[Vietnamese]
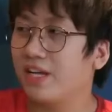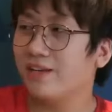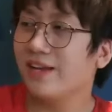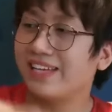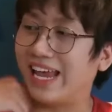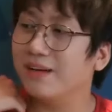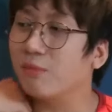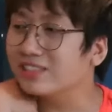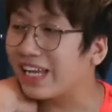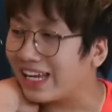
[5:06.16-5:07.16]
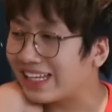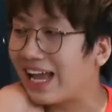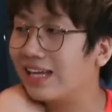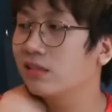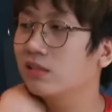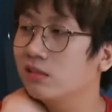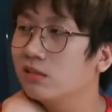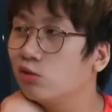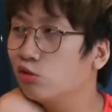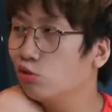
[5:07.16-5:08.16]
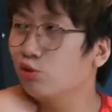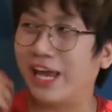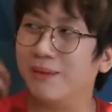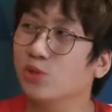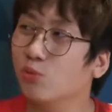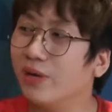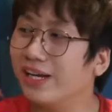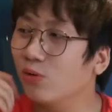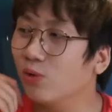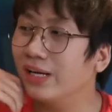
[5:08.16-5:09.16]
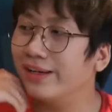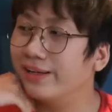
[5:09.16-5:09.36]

Bây giờ giới trẻ bận vậy hả ta? Tôi trẻ mà tôi không biết luôn